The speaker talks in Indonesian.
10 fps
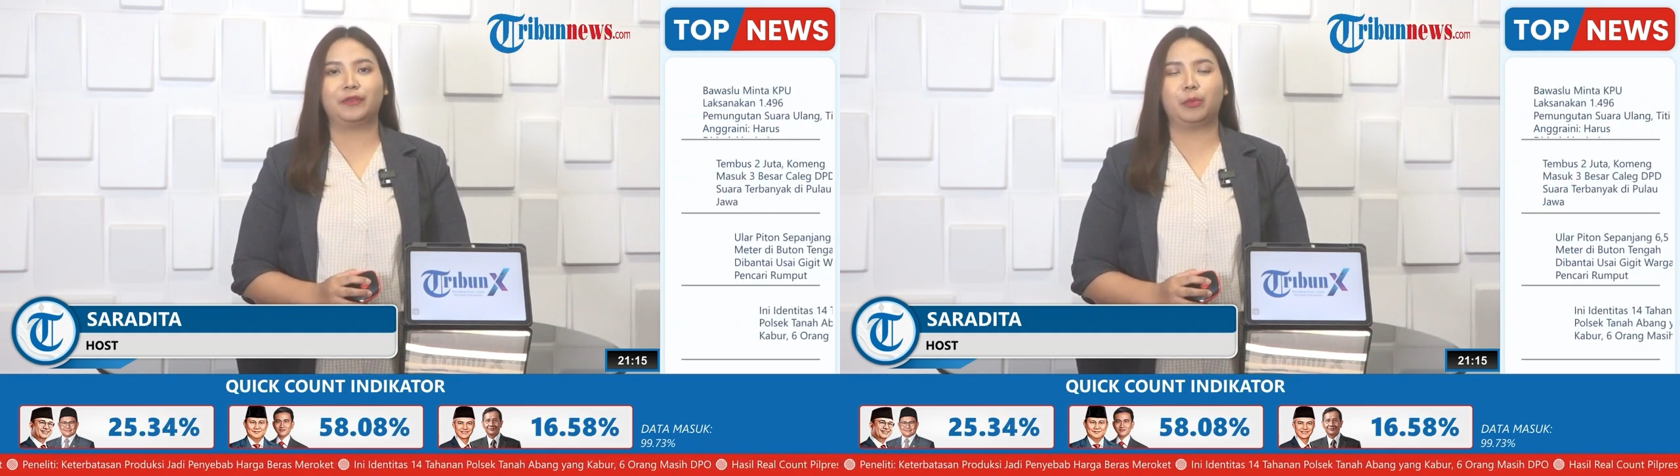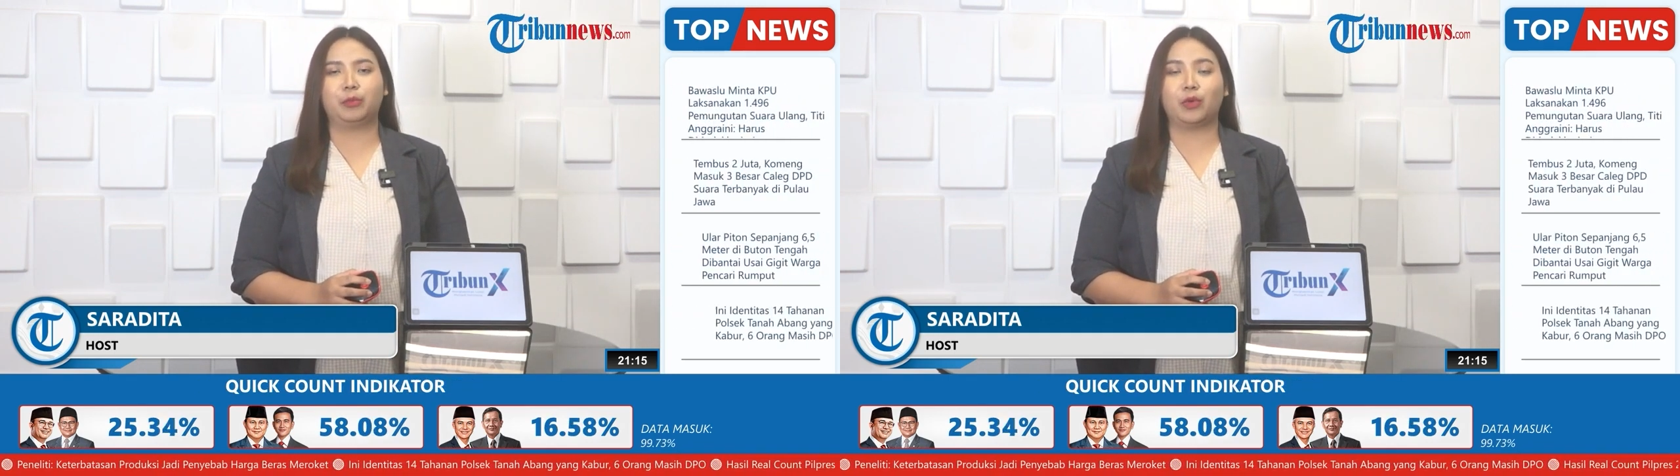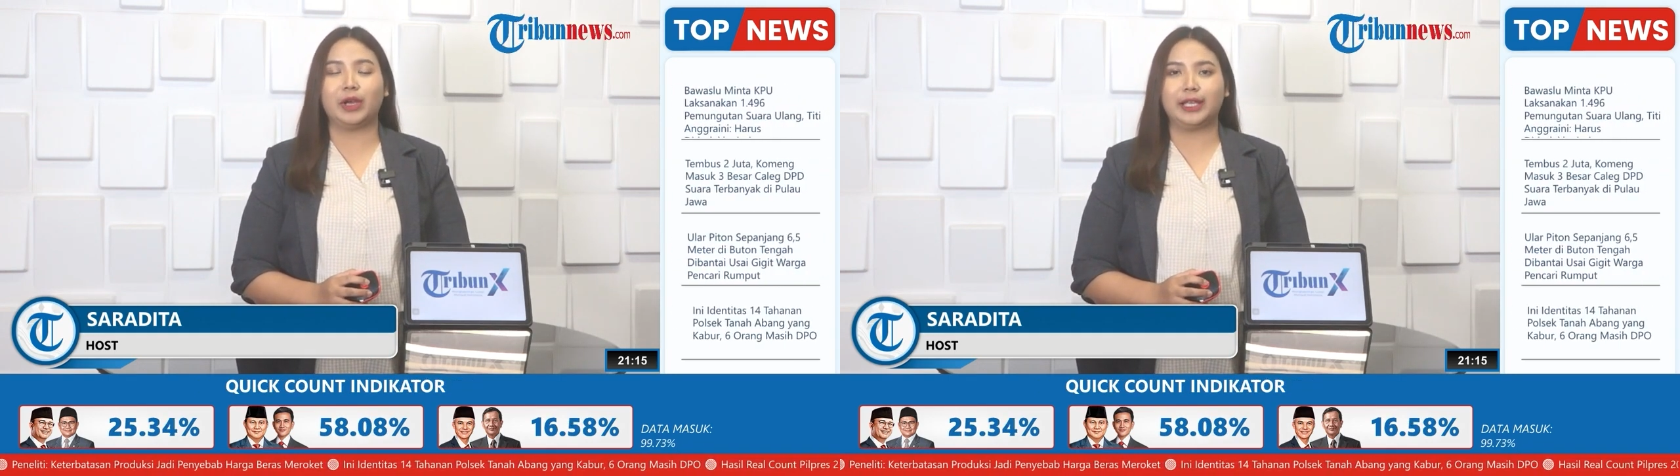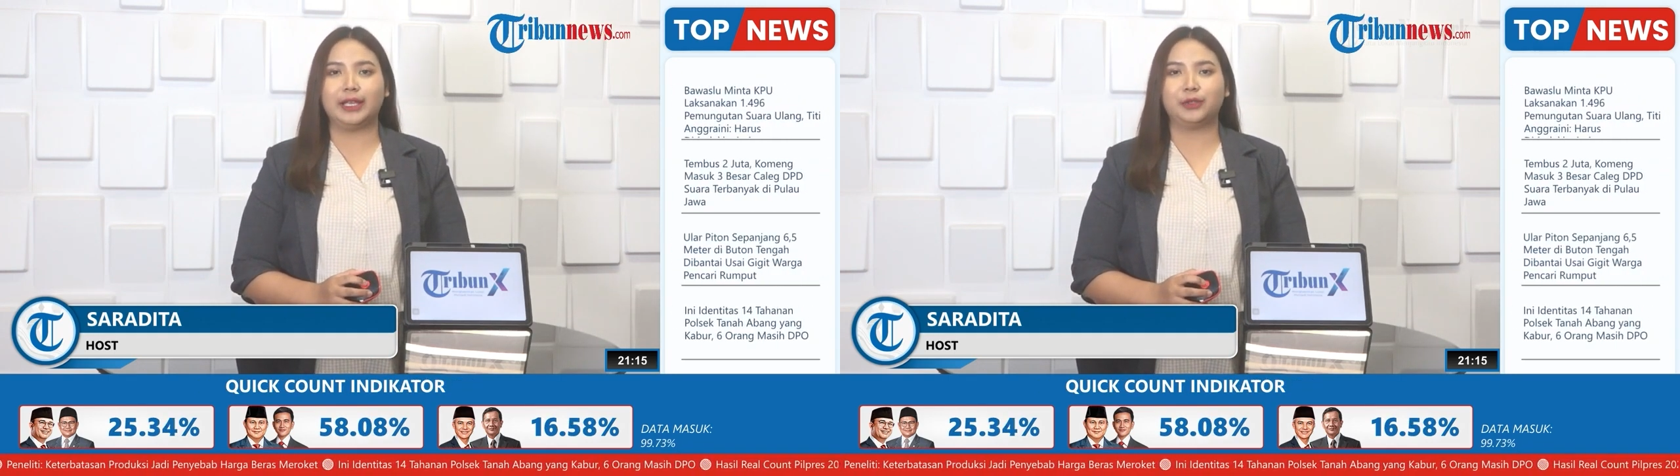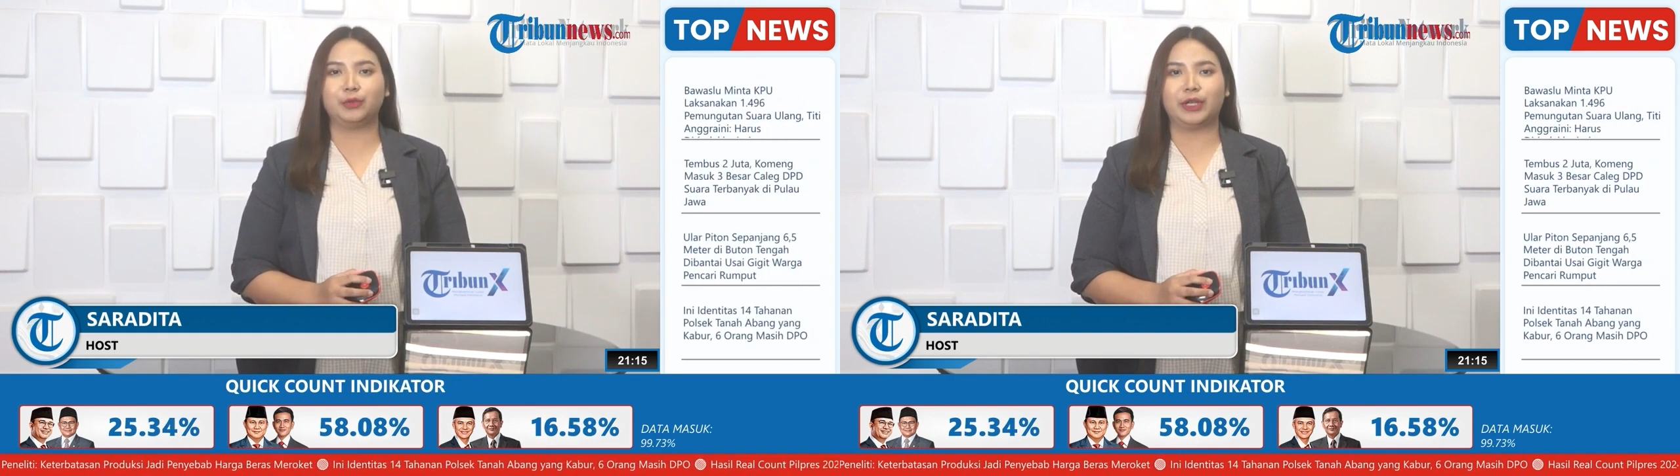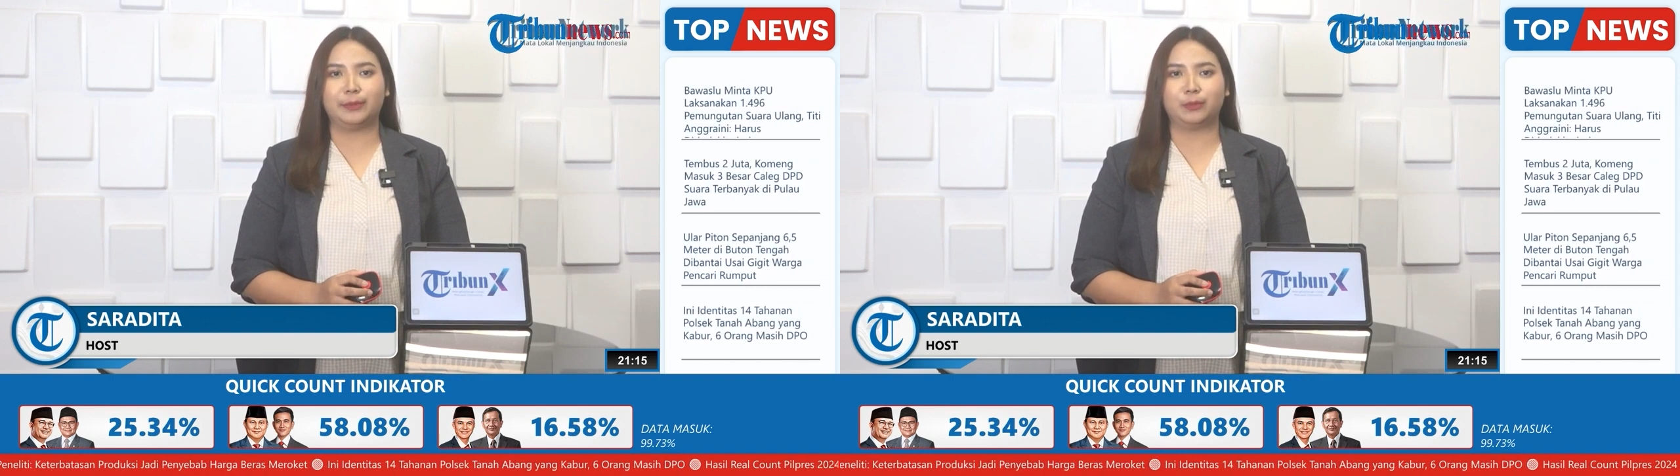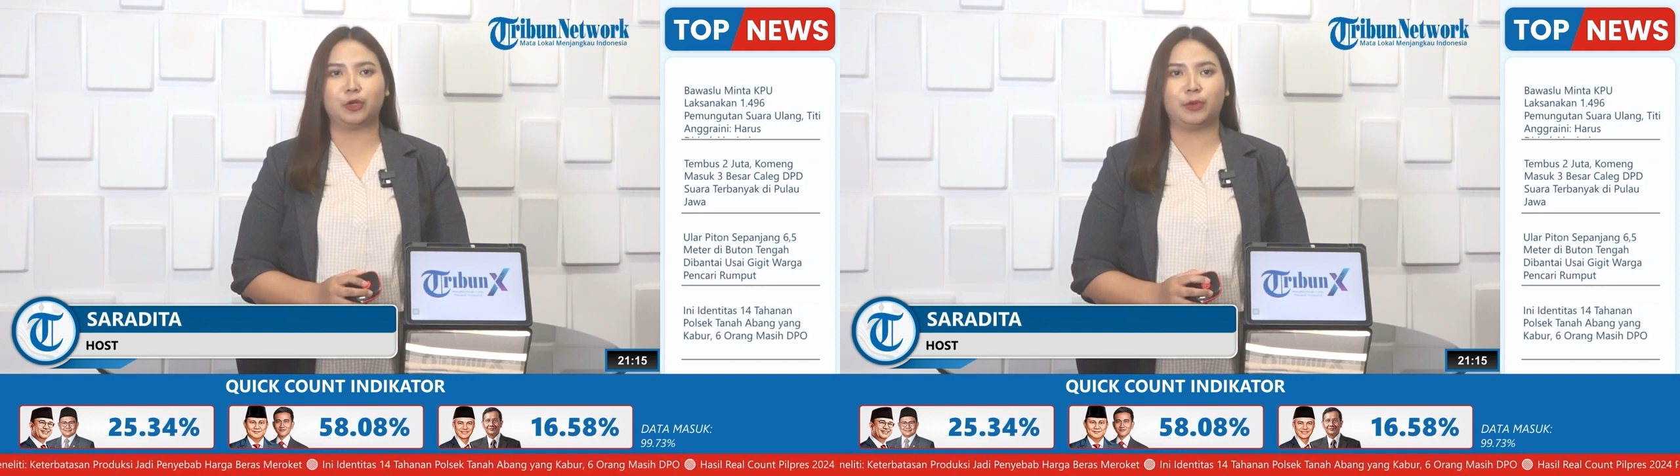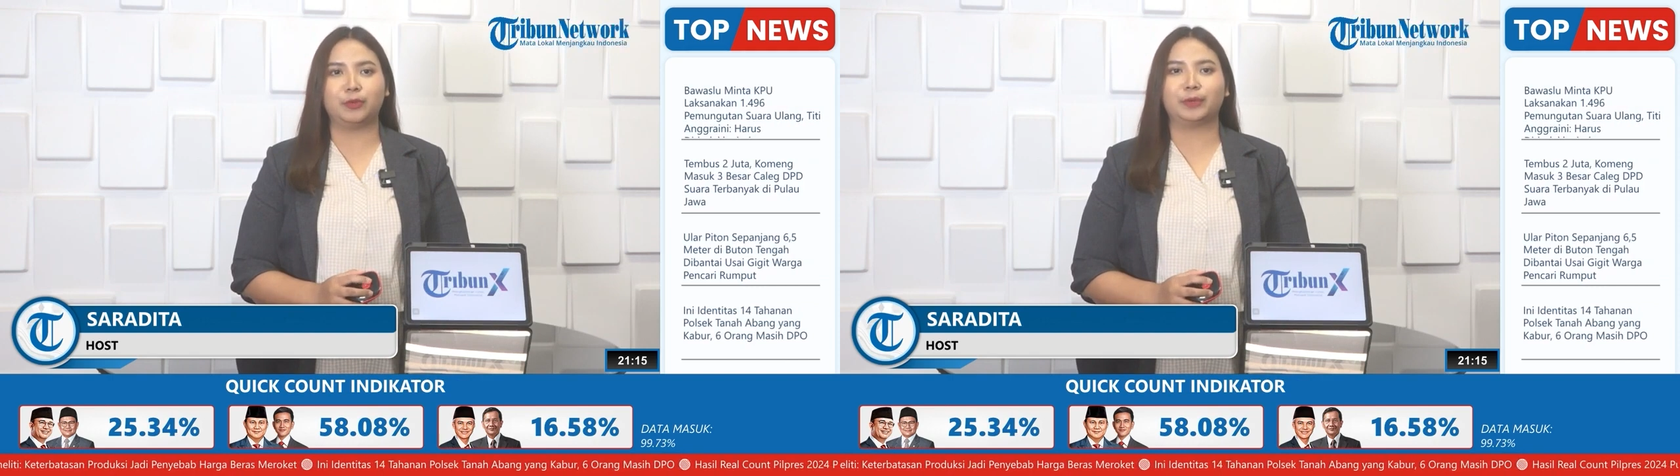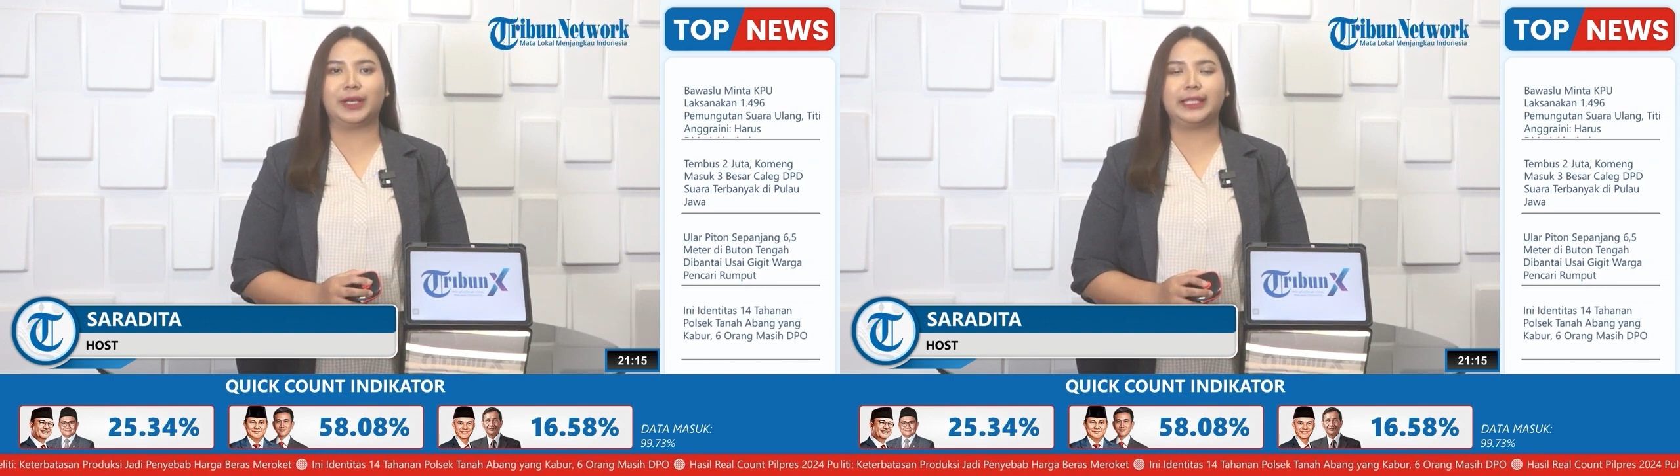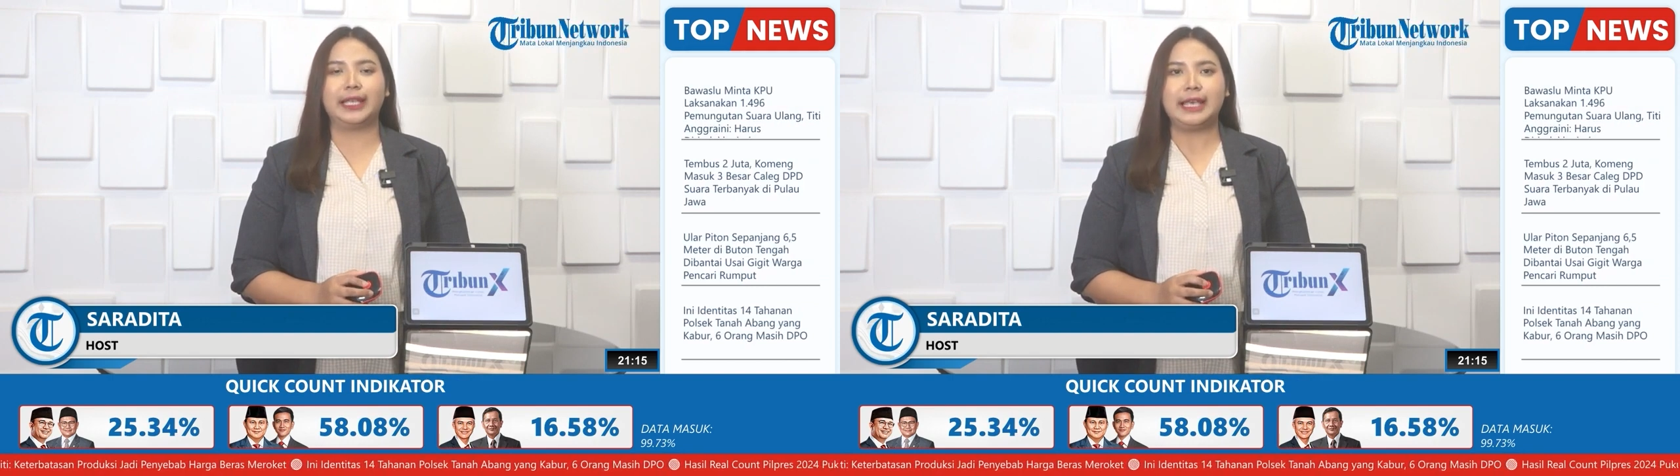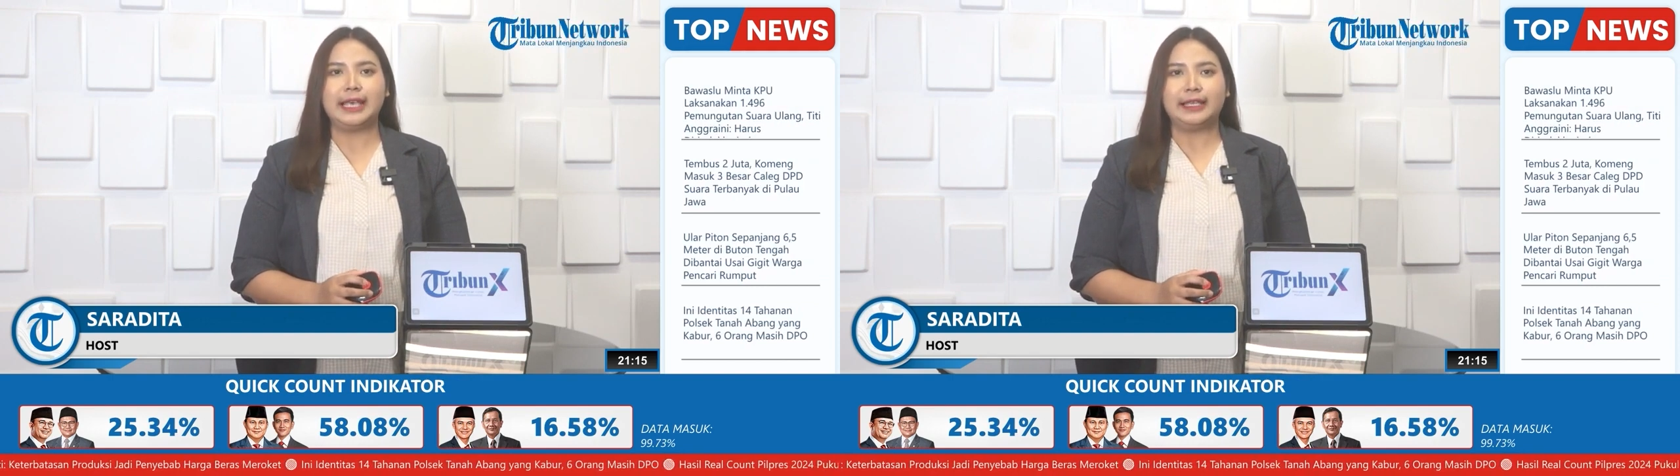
Februari 2024.